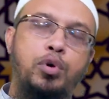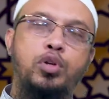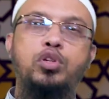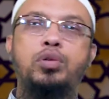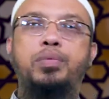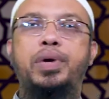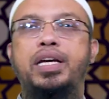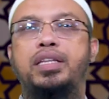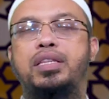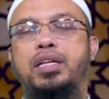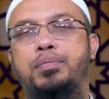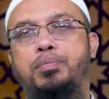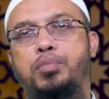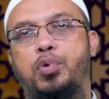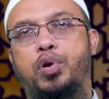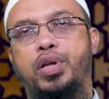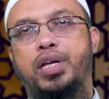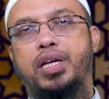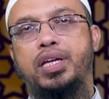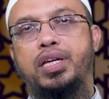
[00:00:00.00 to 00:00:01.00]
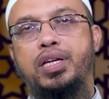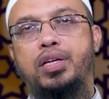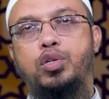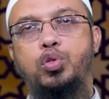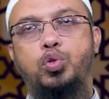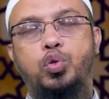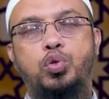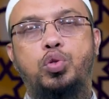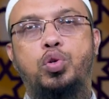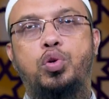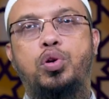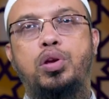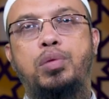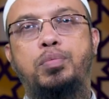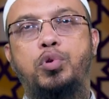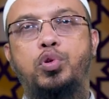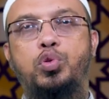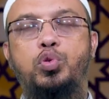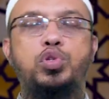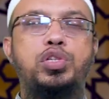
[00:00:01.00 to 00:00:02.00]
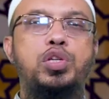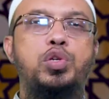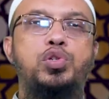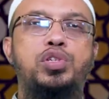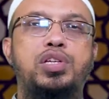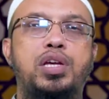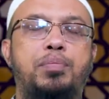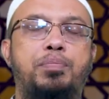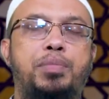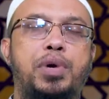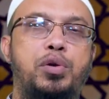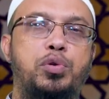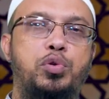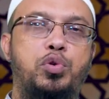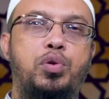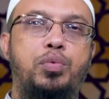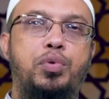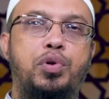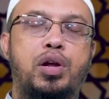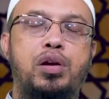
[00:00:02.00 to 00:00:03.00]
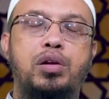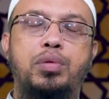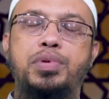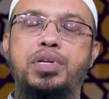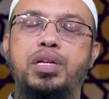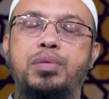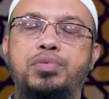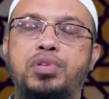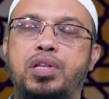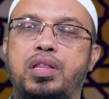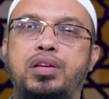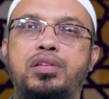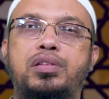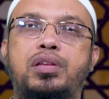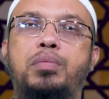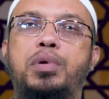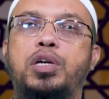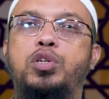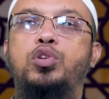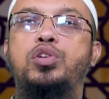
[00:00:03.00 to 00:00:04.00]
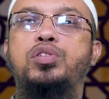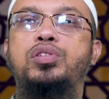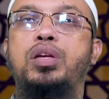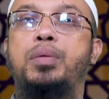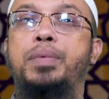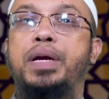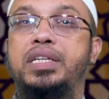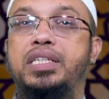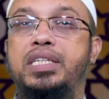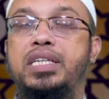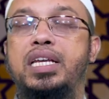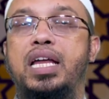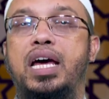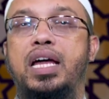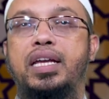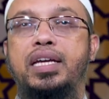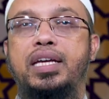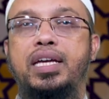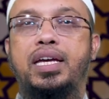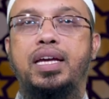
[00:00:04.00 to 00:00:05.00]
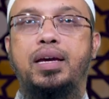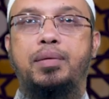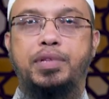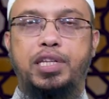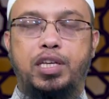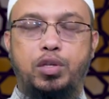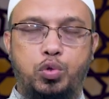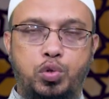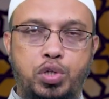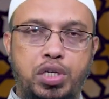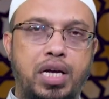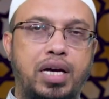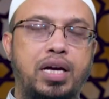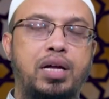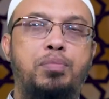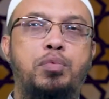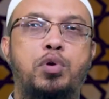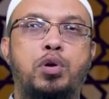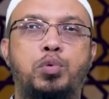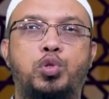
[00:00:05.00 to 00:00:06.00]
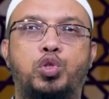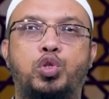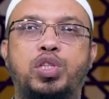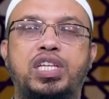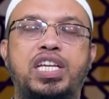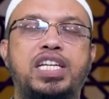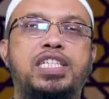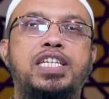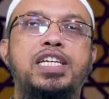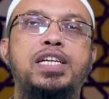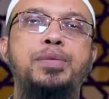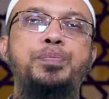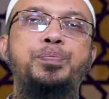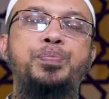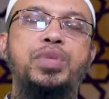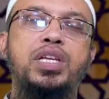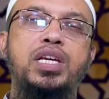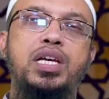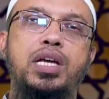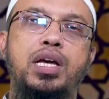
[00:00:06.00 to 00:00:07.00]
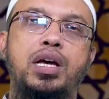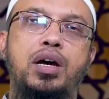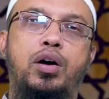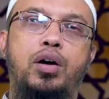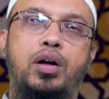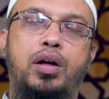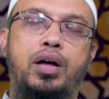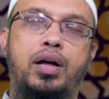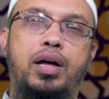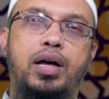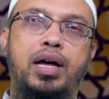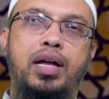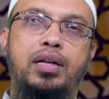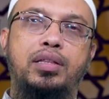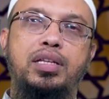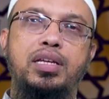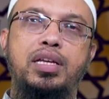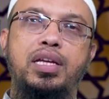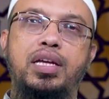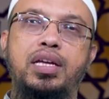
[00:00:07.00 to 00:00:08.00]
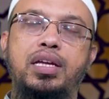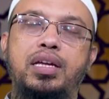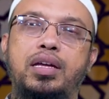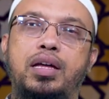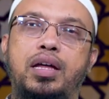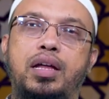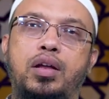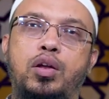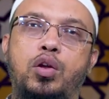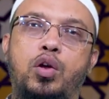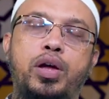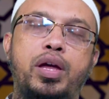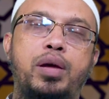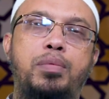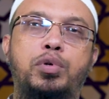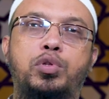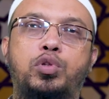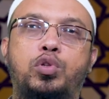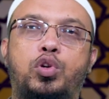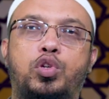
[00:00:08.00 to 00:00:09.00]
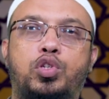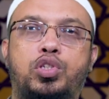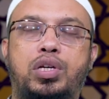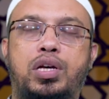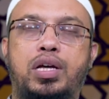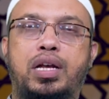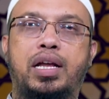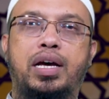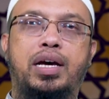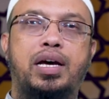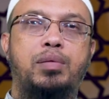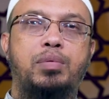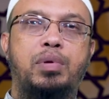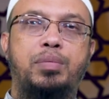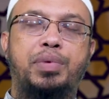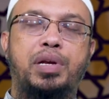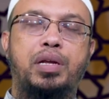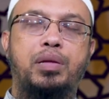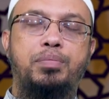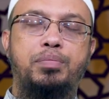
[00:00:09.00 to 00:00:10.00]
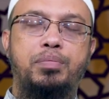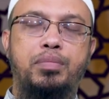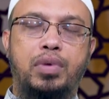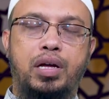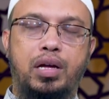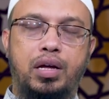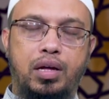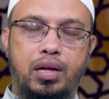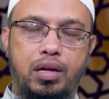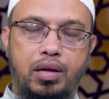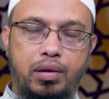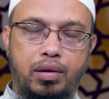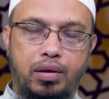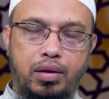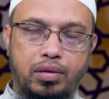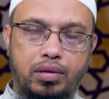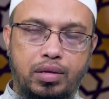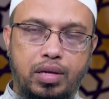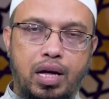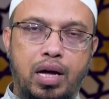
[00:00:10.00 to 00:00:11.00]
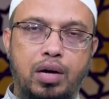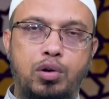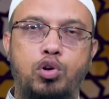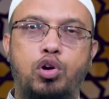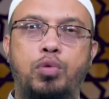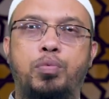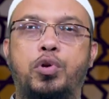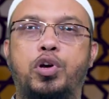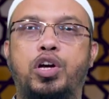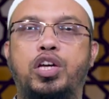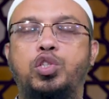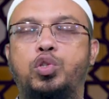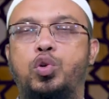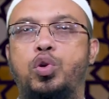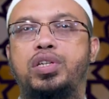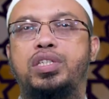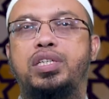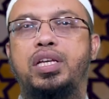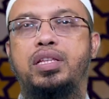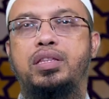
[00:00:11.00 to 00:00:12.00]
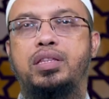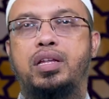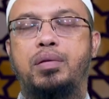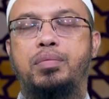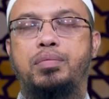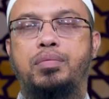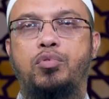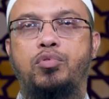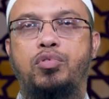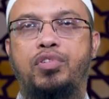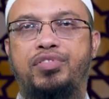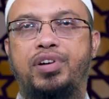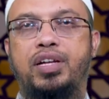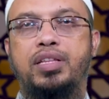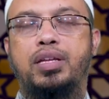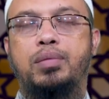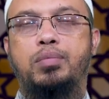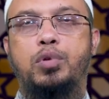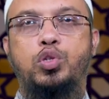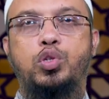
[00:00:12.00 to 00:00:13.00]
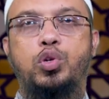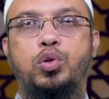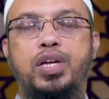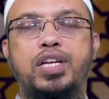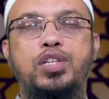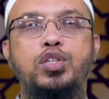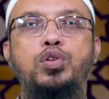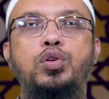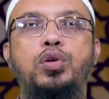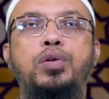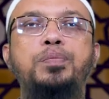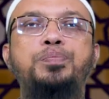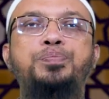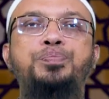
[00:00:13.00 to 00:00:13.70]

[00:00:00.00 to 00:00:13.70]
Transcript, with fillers: অথবা একদিন পরে যুক্ত করে মোট দুটির সিয়াম পালন করব কারণ বিকিম করিম সাল্লাহ সাল্লাম আশুরের সিয়াম একটি না রেখেই আমাদের দুটি রাখার পরামর্শ দিয়েছেন আর তিনি নয় এবং দশ রাখার ব্যাপারে আগ্রহ প্রকাশ করেছিলেন তার ওয়াফাতের বছর এই জন্য